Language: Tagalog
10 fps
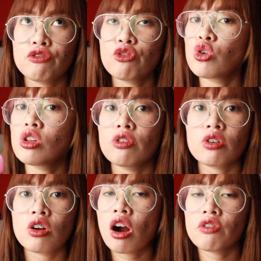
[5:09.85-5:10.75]
full
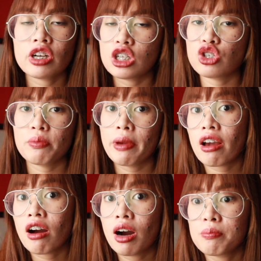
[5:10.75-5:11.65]
coverage
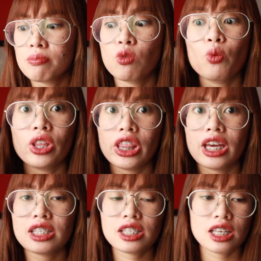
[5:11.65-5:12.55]
makeup with this.